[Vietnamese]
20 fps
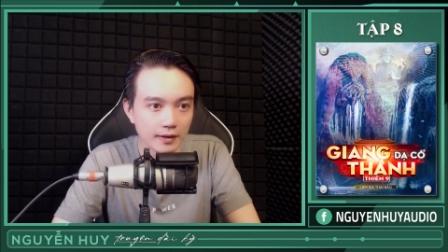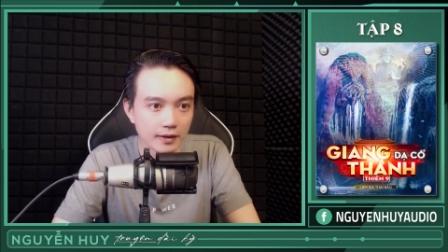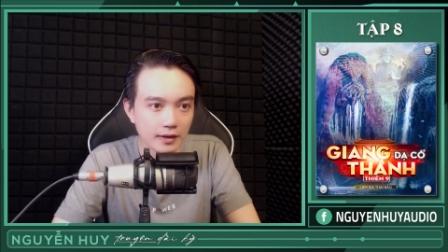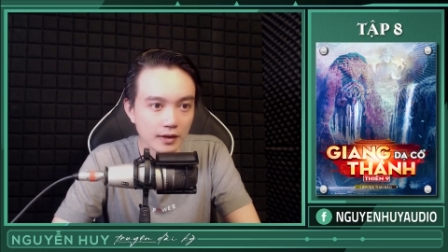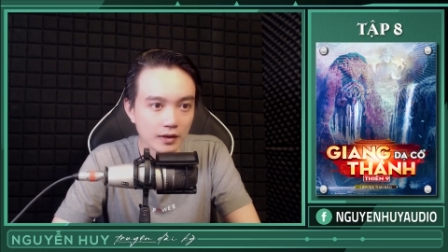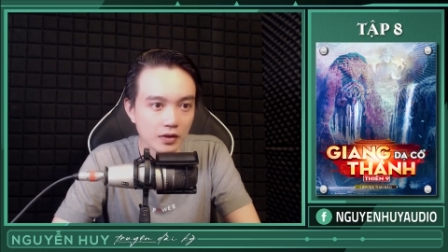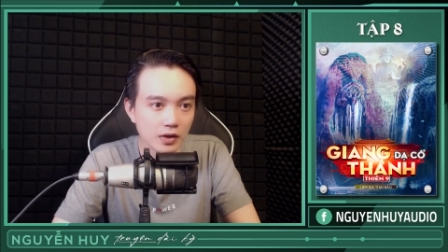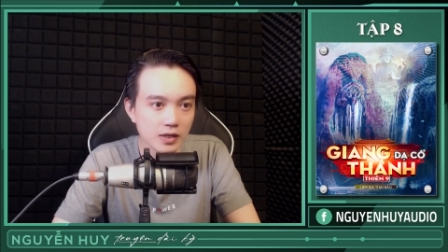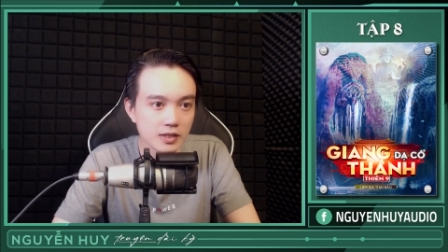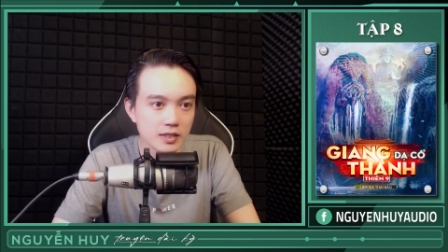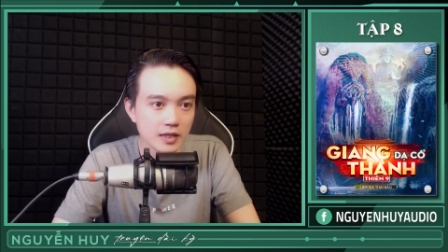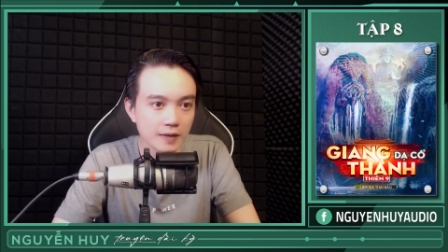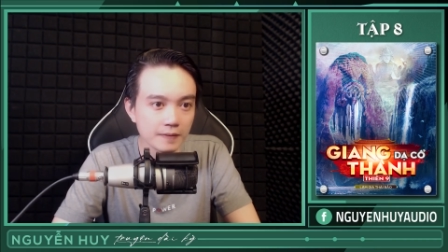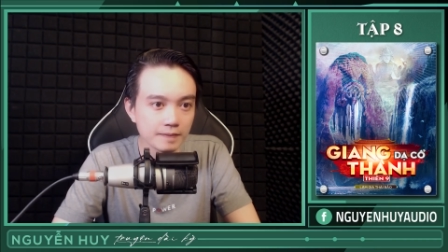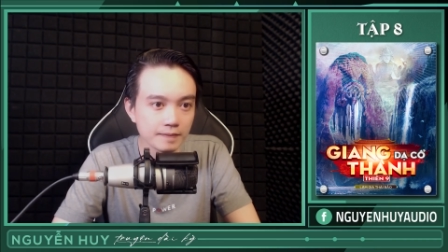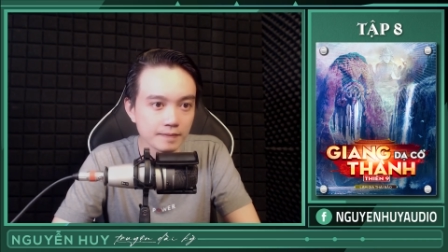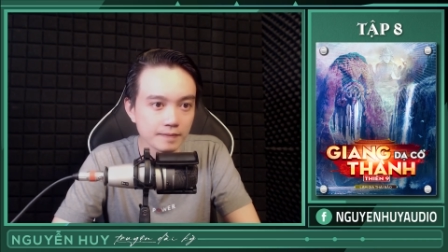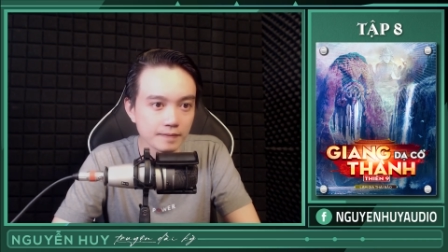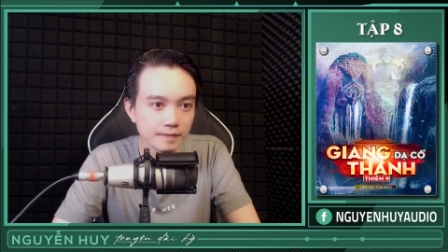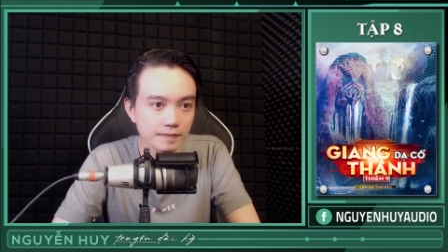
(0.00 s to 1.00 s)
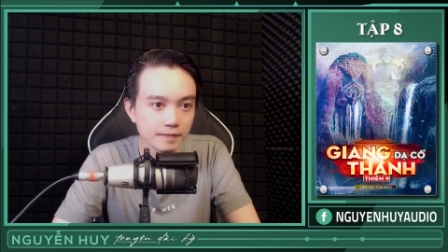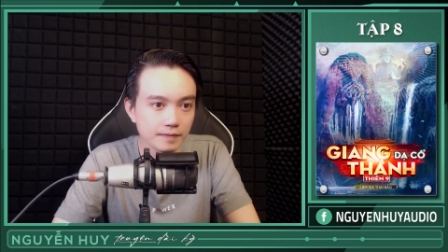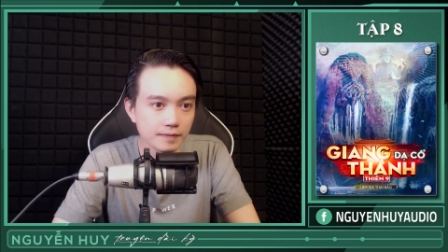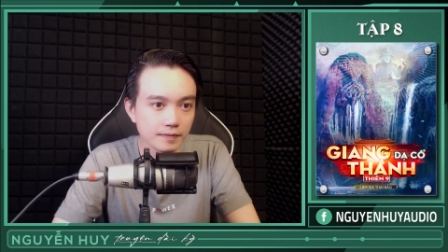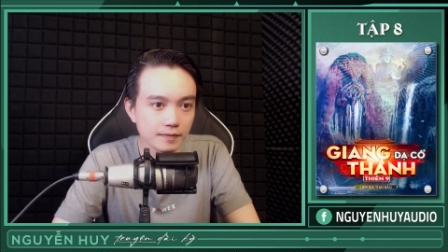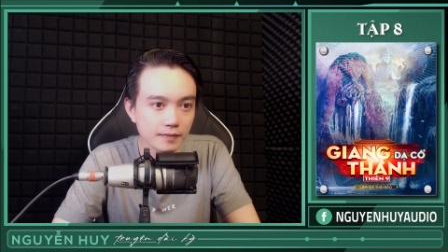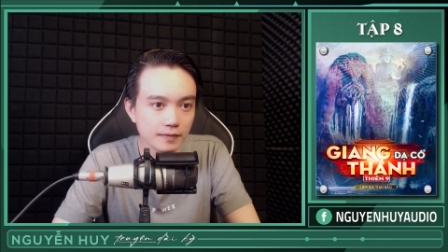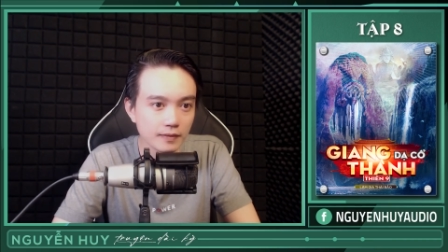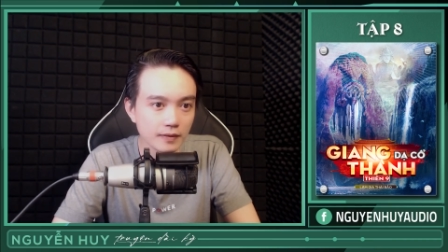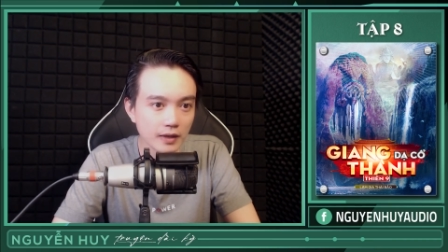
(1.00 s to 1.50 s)
Anh đoán xem
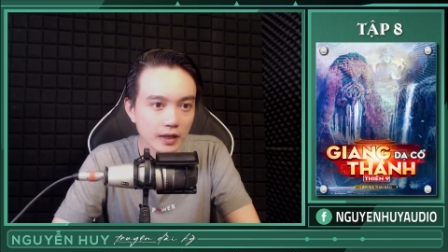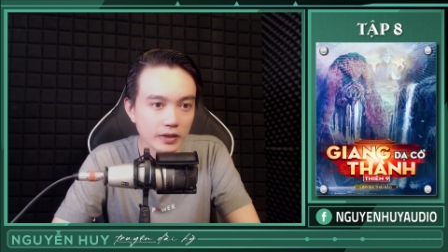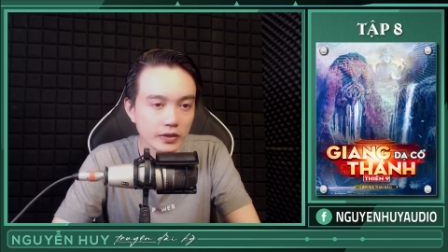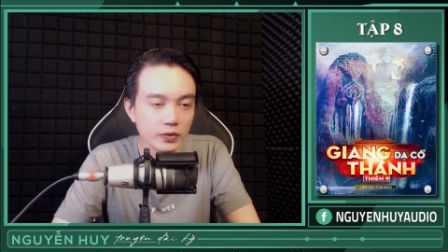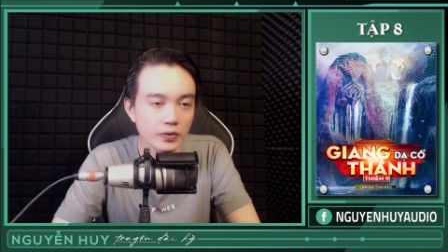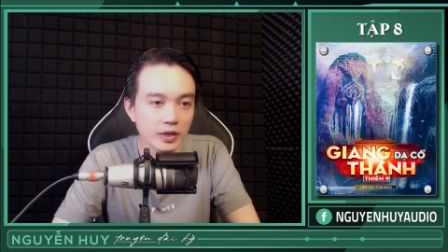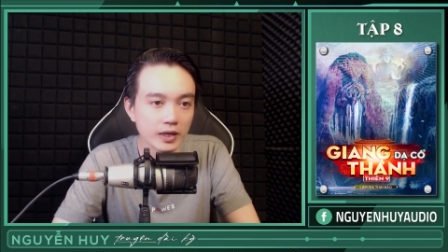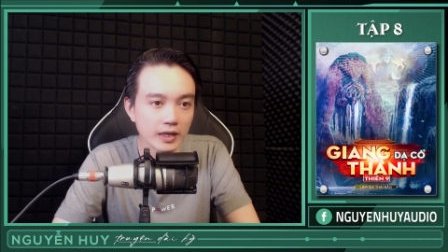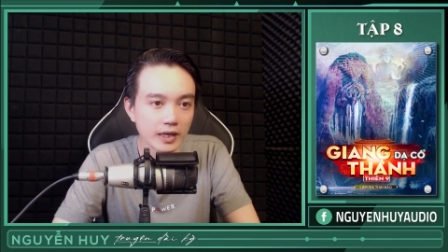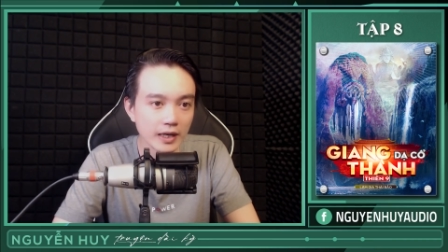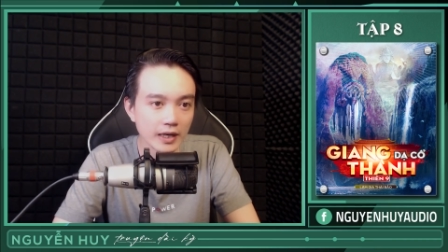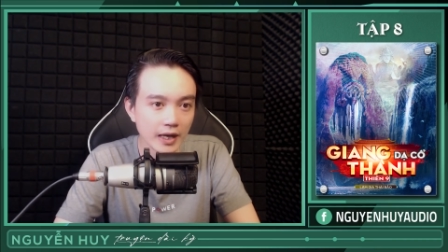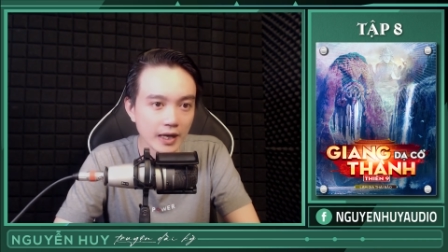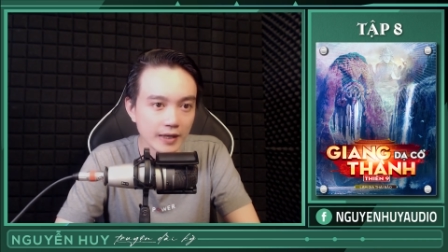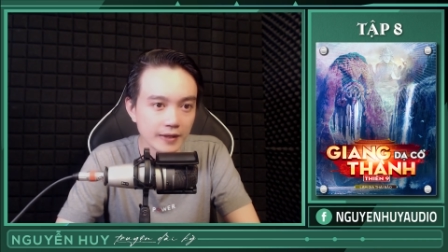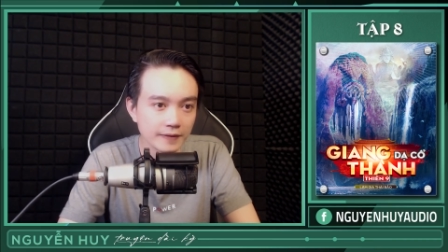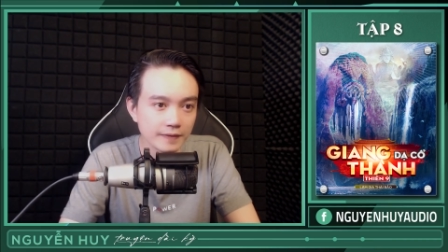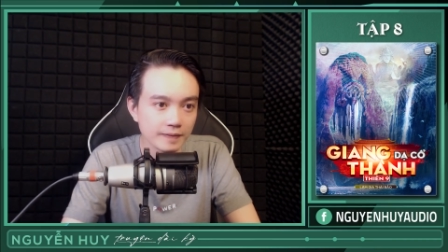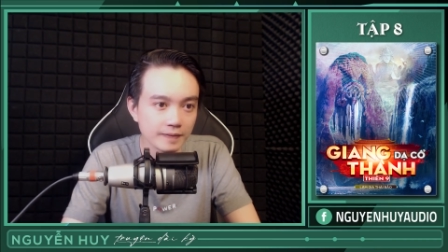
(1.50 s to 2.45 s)
kẻ thù lần này là ai?